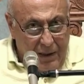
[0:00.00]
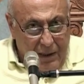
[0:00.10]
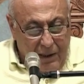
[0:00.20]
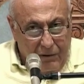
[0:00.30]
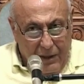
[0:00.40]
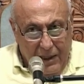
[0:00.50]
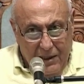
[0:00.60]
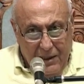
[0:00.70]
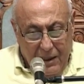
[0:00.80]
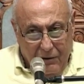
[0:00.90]
لو
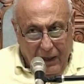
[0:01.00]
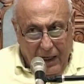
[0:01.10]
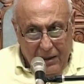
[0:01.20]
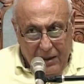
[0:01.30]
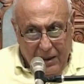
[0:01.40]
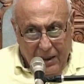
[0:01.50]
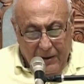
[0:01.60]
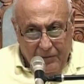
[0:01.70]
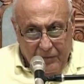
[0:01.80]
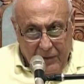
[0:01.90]
رئيس لو واحد آه،
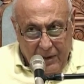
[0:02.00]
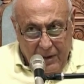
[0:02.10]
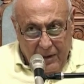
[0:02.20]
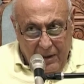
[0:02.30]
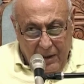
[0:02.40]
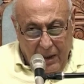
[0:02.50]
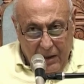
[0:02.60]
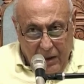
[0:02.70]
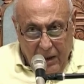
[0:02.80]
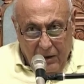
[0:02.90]

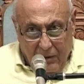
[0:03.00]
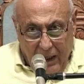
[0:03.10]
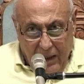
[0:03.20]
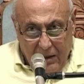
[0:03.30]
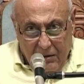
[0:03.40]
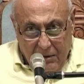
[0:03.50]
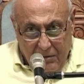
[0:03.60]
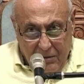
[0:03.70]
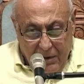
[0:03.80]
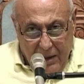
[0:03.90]
أضل واحد
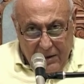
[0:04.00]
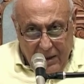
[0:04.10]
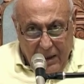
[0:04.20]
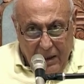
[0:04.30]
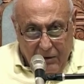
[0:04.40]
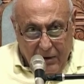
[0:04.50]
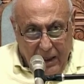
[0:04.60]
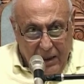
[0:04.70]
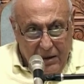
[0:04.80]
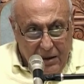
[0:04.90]
رئيس كهنة أو
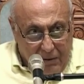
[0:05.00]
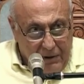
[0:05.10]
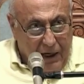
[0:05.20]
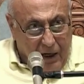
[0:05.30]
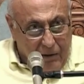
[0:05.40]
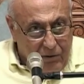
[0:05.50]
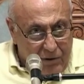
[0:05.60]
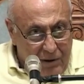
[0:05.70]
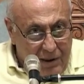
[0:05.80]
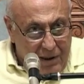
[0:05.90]
كاهن ربنا عاقبه
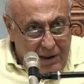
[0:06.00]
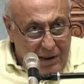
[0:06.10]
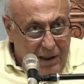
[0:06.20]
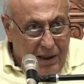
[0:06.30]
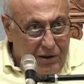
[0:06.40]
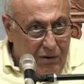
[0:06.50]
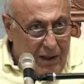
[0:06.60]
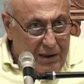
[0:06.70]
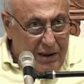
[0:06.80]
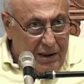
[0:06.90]
لكن
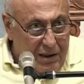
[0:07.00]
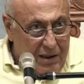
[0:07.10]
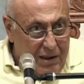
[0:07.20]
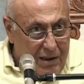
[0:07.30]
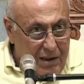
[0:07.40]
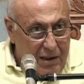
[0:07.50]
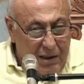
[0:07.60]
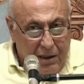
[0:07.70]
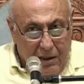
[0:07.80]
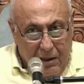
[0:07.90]
دلوقتي
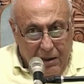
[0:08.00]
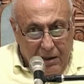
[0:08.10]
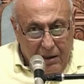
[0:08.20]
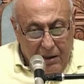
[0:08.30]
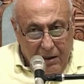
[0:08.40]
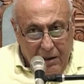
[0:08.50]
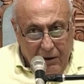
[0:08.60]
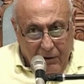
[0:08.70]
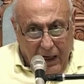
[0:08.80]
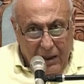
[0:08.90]
لو
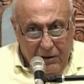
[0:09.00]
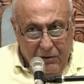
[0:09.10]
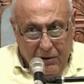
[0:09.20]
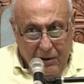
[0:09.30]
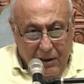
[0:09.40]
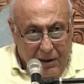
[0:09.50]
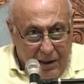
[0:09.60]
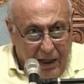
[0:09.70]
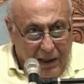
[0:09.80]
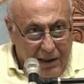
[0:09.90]
واحد
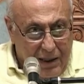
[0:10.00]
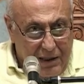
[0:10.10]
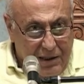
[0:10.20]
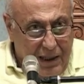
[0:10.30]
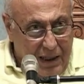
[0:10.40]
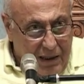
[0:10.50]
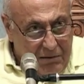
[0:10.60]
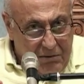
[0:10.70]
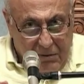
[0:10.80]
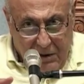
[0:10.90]
راح لرئيس كهنة
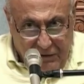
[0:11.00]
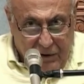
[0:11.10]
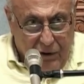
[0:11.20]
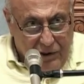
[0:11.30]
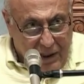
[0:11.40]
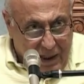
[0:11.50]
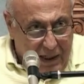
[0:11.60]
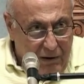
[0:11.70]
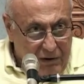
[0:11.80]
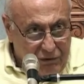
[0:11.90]
من في رؤساء كهنة
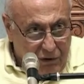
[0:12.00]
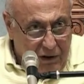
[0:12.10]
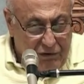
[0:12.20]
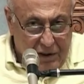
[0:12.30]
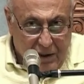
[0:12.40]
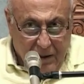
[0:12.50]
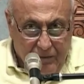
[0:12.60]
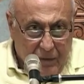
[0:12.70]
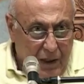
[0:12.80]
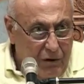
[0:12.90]
دلوقتي في الطائف كثيرة
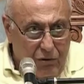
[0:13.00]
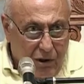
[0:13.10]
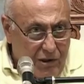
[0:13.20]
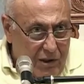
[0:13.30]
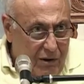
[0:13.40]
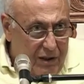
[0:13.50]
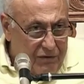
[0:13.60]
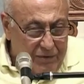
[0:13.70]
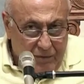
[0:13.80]
أو رؤساء طائف